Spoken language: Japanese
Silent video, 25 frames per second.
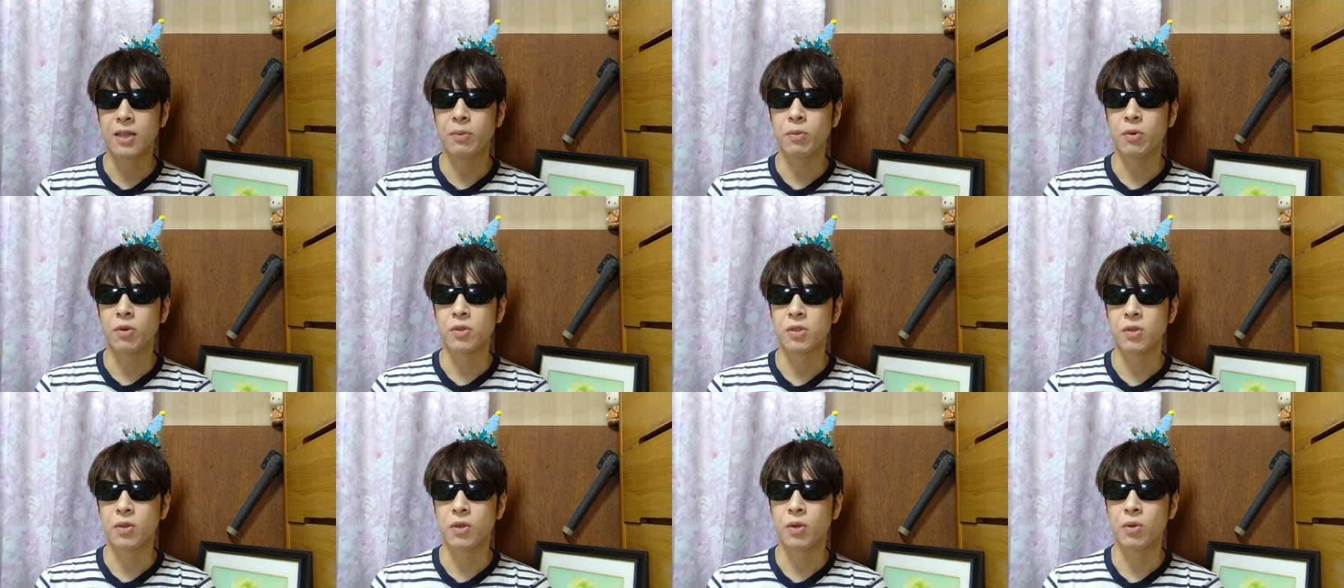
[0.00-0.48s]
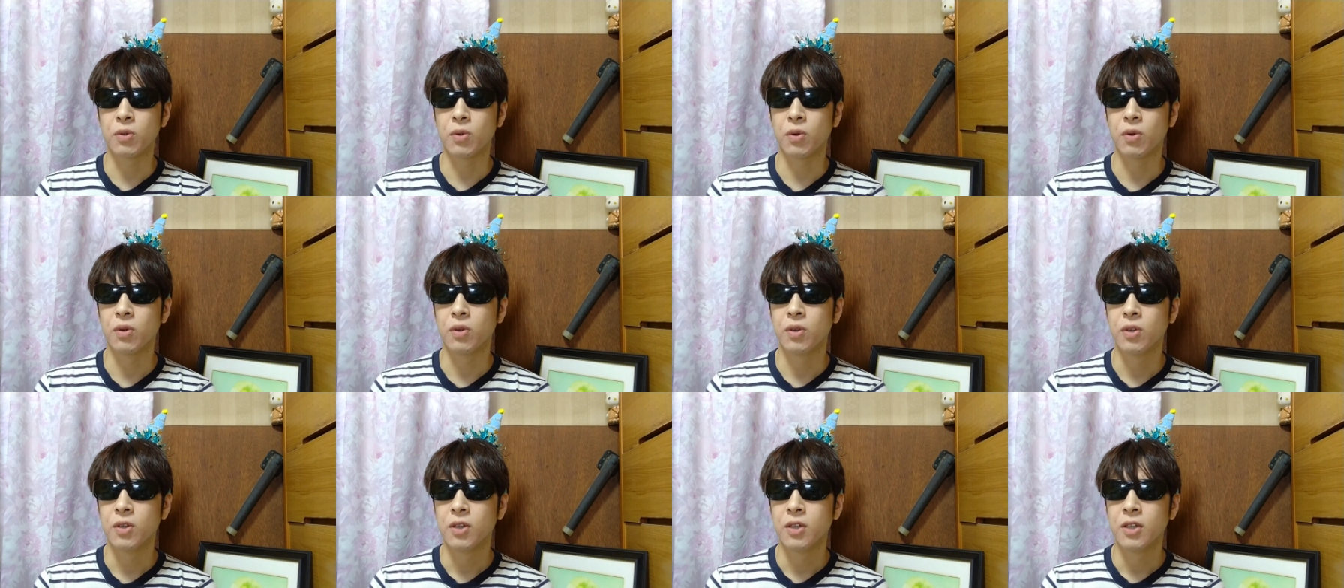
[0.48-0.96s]
でも、そういうこと
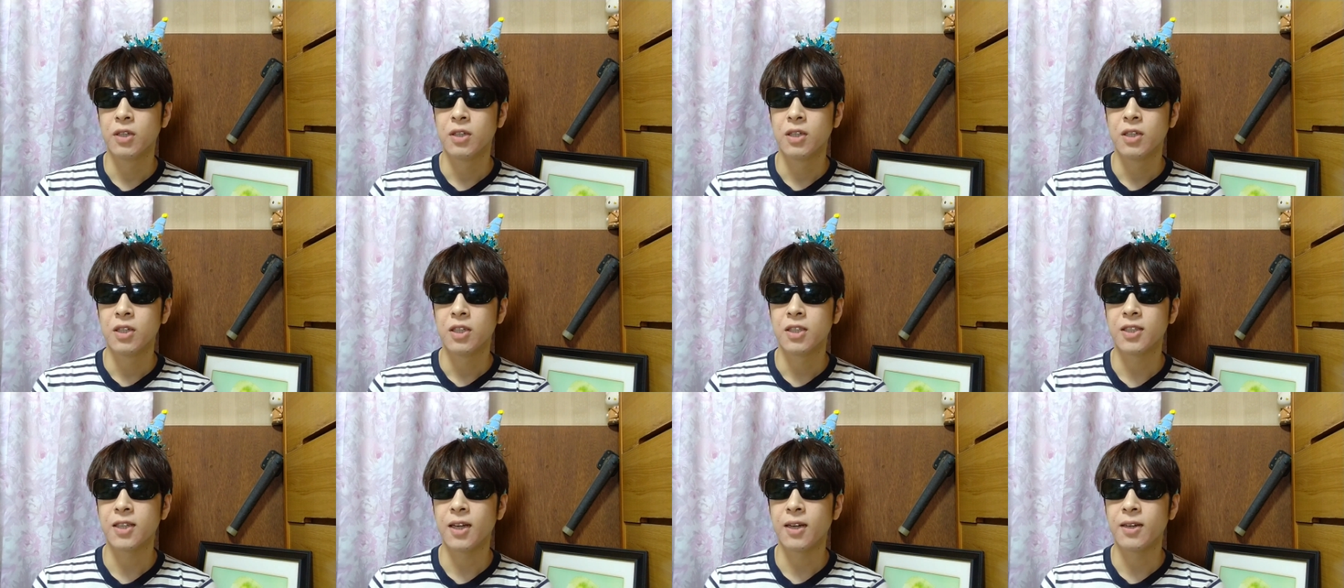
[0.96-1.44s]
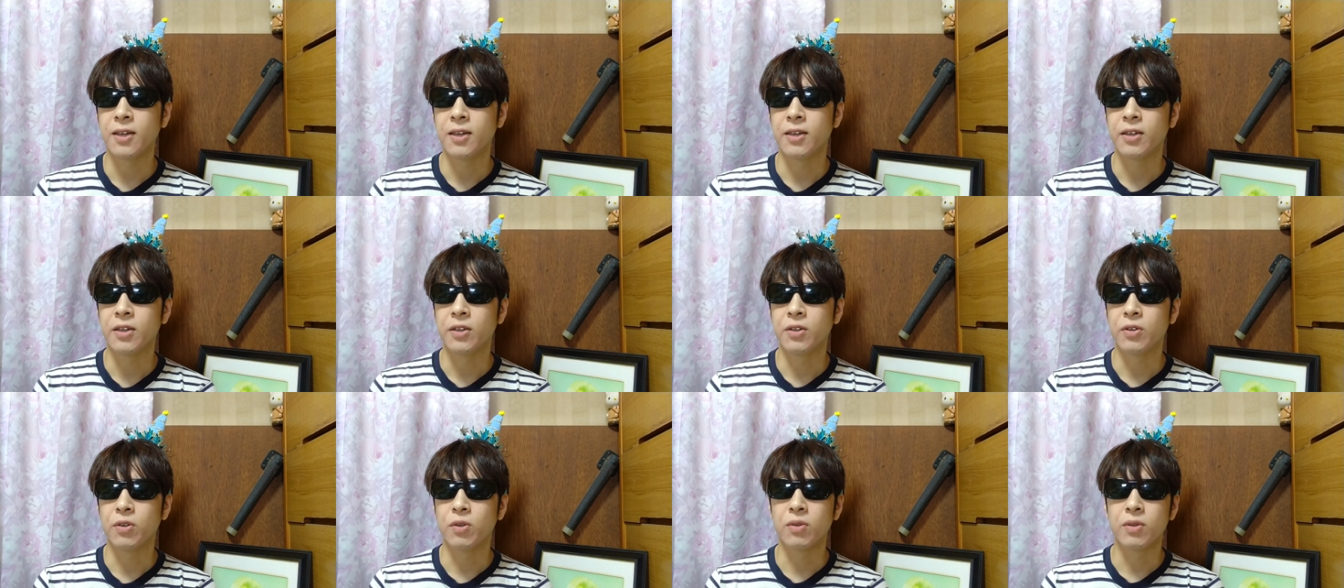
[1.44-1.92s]
をした
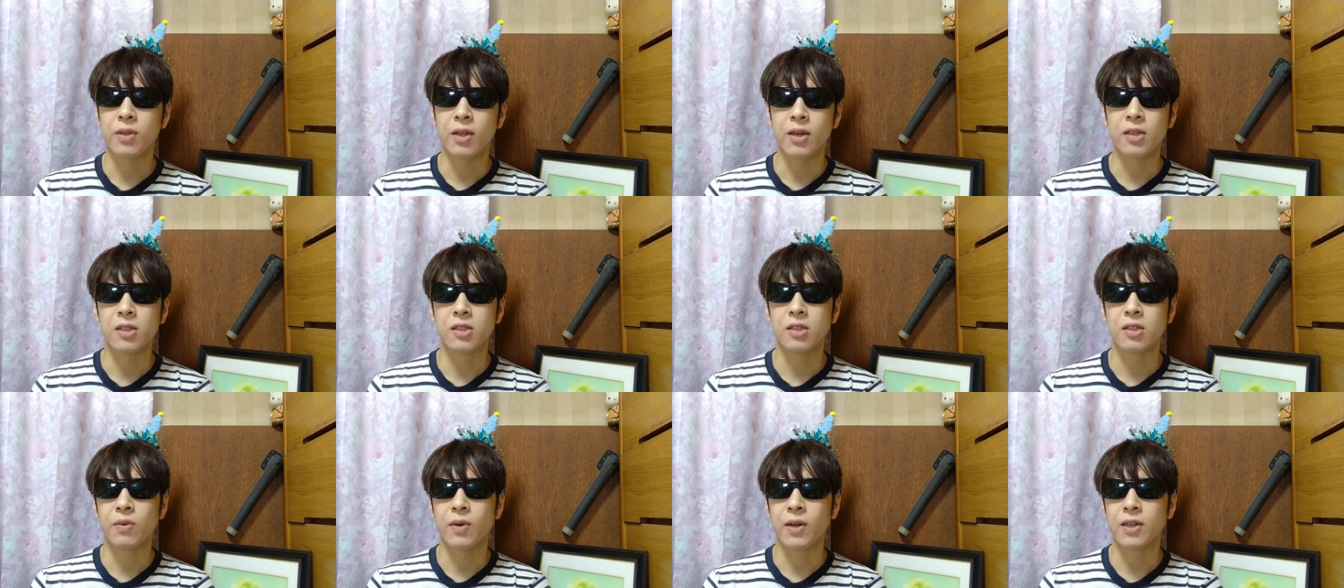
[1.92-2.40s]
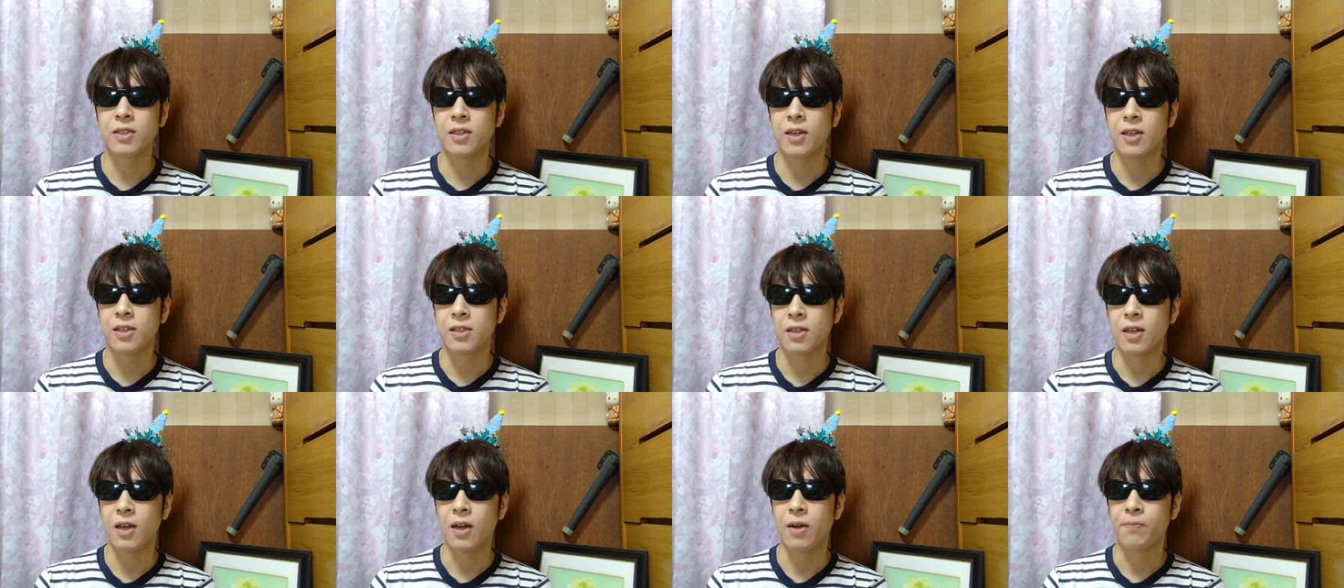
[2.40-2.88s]
り、言ったりするわけじゃな
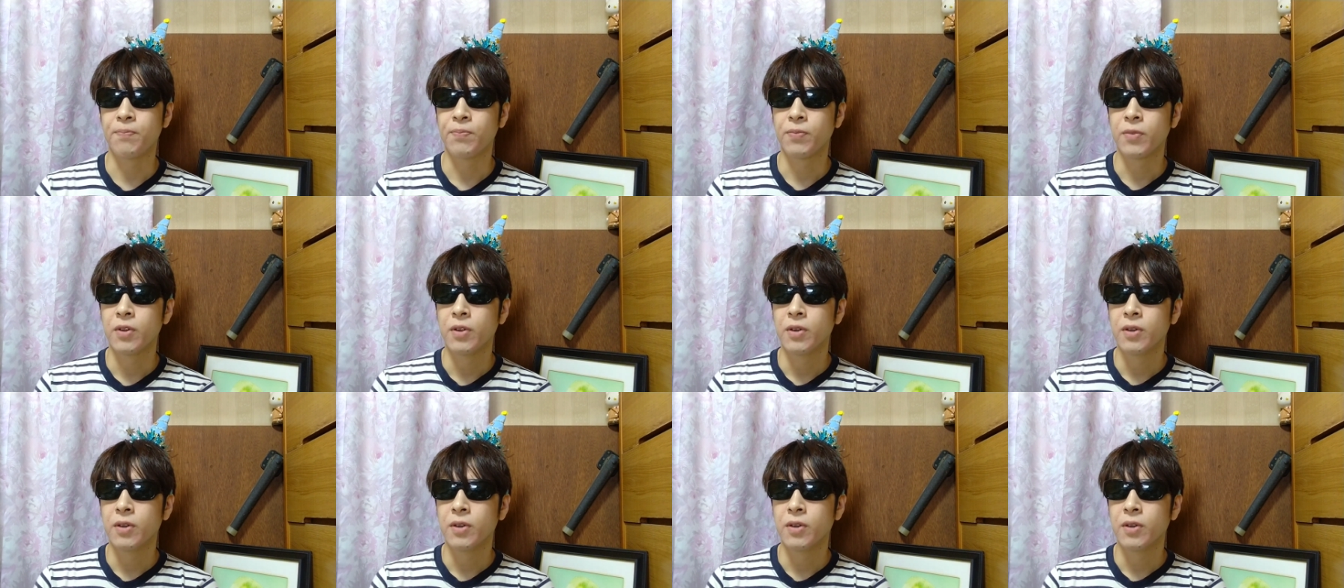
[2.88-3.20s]
いですか。